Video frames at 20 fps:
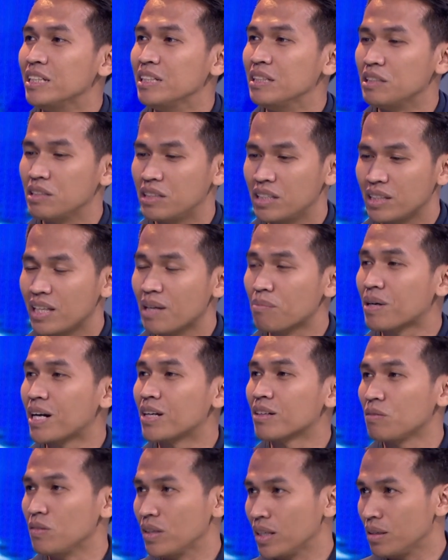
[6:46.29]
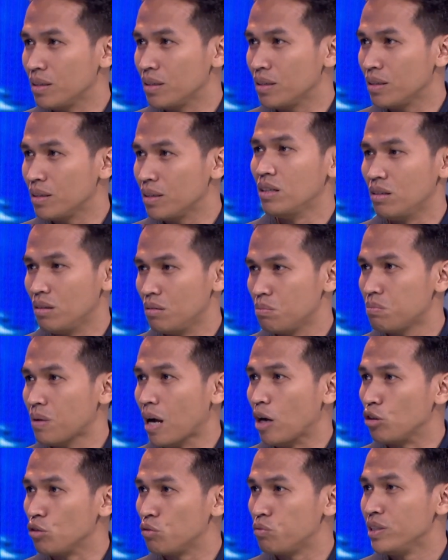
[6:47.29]
ditetapkan oleh uh,
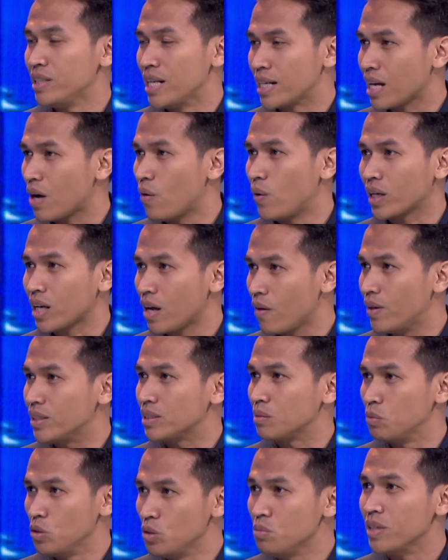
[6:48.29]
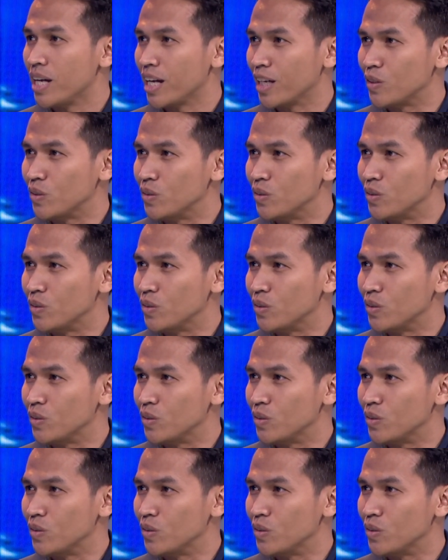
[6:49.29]
Pak Lutfi dan kawan-kawan sebelumnya hmm.